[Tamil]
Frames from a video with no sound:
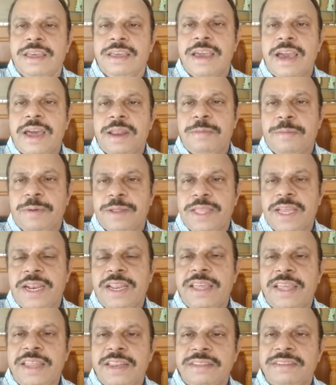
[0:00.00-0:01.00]
யாரை
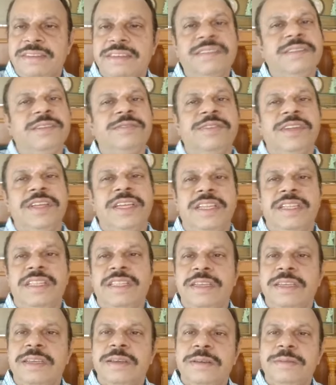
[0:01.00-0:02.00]
பார்த்தாலும் எரிஞ்சு எரிஞ்சு
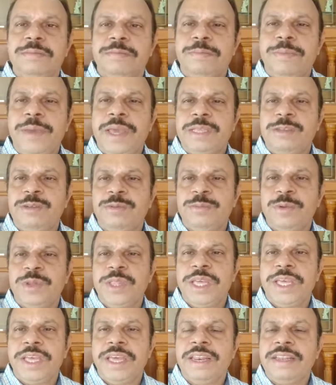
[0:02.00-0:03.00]
விழுகிறது
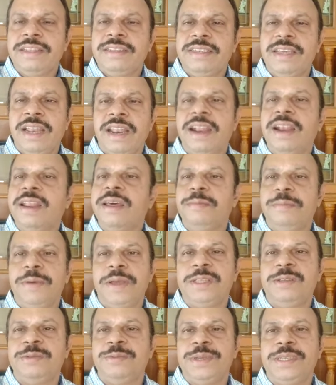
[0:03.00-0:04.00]
பேசும்போதே எரிச்சலான
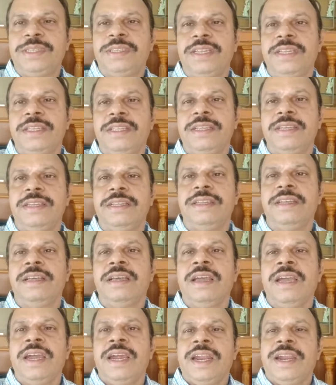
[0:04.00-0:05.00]
பேச்சு பேசுகிறது
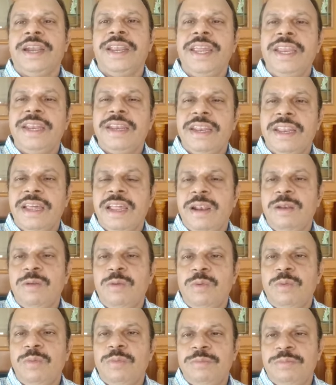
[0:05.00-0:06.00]
நீண்ட நாள்
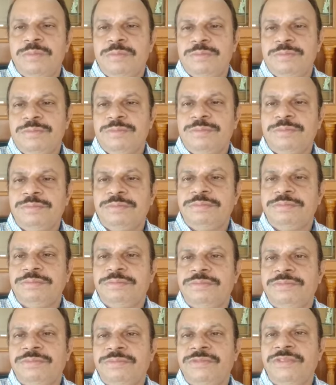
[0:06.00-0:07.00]

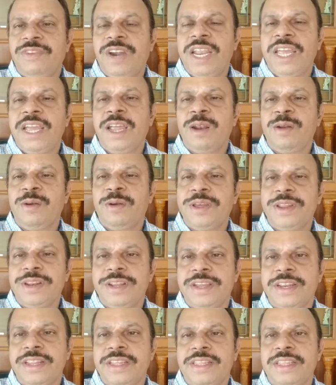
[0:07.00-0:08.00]
வழிகளோடு
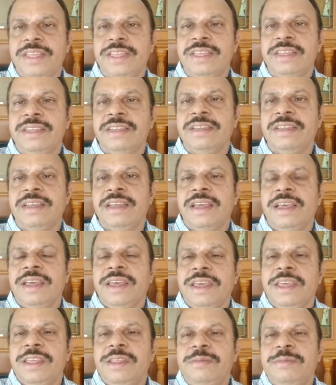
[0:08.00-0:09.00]
இருக்கிறது
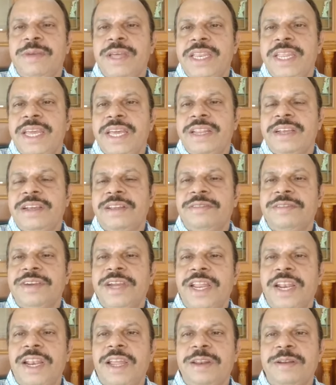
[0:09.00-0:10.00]
இது மாதிரியாக
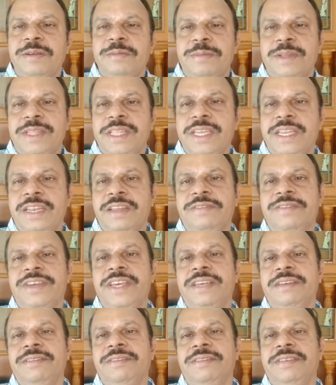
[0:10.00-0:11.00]
இருக்கிறவங்க எல்லாருக்கும்
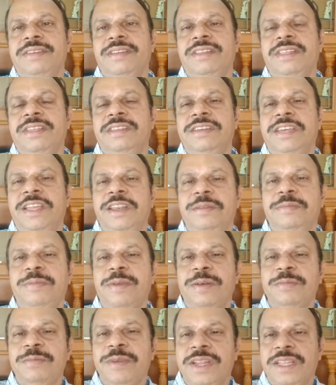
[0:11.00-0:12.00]
பார்த்தீங்கன்னாவே இந்த செர்ரி
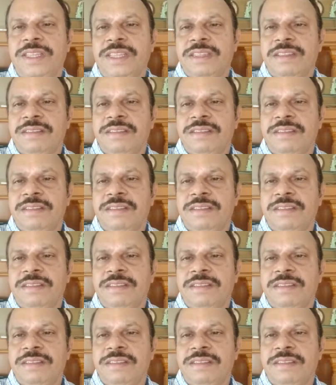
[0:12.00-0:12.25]
பிளம்ங்கிற